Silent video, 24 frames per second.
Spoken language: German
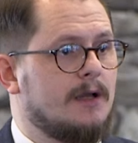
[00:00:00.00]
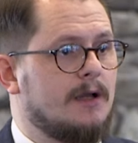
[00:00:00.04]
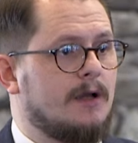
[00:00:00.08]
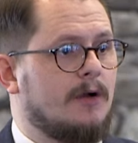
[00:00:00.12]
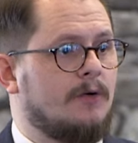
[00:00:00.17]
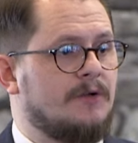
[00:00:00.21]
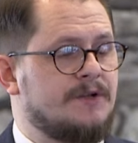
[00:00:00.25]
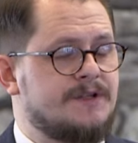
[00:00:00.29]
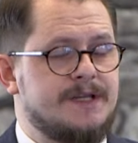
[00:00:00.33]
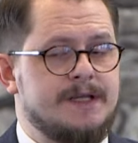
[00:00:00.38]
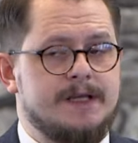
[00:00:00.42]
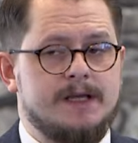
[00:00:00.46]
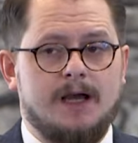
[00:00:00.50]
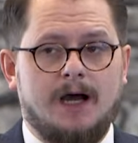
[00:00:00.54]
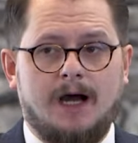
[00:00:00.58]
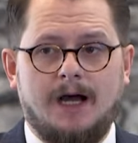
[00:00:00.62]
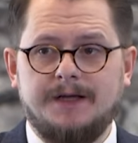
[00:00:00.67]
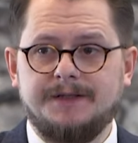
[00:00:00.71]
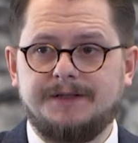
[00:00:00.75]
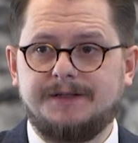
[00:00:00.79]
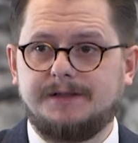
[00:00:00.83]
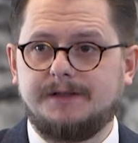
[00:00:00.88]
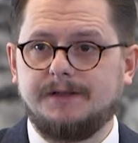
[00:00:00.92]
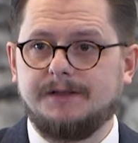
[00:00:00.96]
Und hier
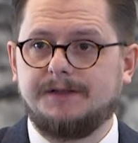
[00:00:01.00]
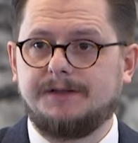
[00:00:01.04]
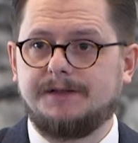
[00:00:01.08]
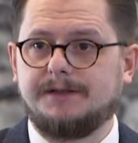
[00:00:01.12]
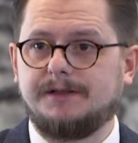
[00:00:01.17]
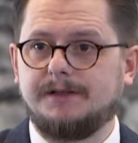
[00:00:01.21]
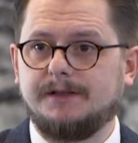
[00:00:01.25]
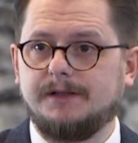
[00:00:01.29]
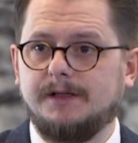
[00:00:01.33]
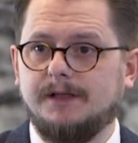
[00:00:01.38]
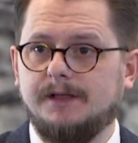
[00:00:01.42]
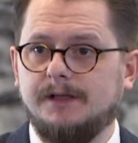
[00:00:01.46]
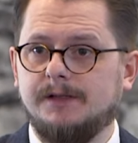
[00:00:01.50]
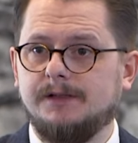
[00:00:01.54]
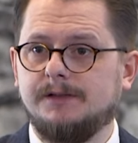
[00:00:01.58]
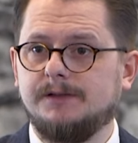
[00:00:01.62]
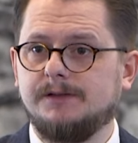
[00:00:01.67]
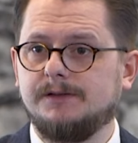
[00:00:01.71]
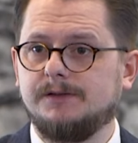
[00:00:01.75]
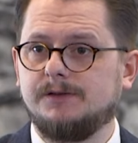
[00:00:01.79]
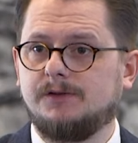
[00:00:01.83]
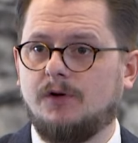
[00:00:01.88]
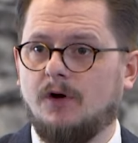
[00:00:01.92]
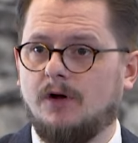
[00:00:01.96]
heißt es
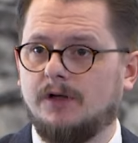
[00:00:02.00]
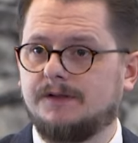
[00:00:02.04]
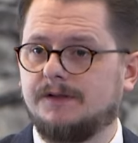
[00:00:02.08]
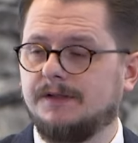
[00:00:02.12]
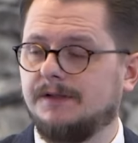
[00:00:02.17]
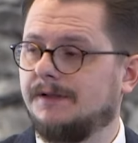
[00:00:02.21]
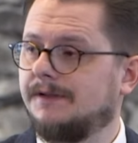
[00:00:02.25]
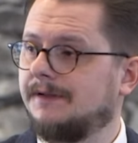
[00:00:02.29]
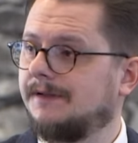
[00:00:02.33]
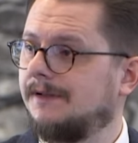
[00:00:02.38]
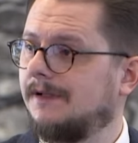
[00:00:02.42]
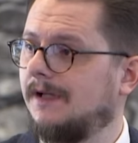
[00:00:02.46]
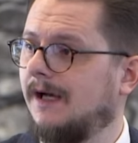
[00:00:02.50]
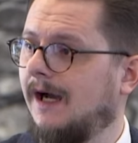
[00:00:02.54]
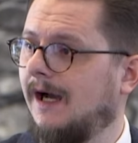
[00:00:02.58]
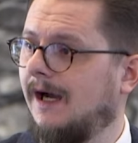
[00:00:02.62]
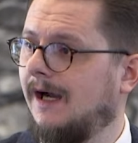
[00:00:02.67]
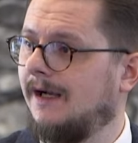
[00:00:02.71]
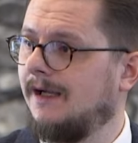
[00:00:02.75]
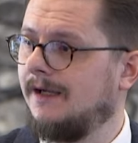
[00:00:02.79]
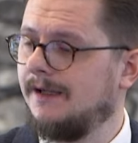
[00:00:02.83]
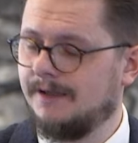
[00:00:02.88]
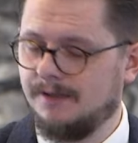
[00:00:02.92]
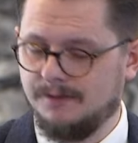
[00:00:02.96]
in Gottes
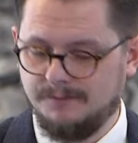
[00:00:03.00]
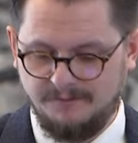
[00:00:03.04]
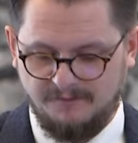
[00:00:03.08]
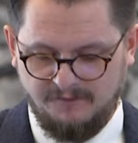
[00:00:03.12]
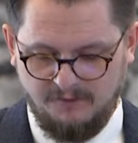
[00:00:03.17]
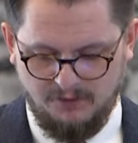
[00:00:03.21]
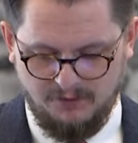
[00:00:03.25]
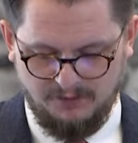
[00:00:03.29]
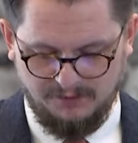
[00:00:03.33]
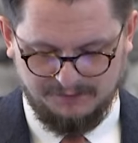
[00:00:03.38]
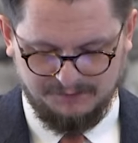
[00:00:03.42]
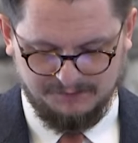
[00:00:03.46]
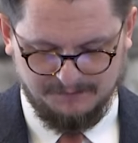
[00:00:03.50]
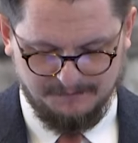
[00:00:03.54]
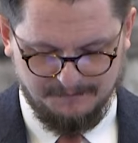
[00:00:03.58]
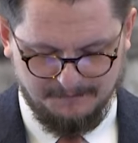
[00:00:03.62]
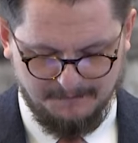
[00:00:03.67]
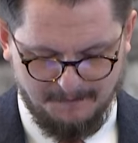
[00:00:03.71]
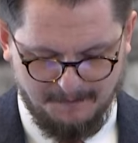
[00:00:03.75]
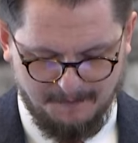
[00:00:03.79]
heiligem Wort.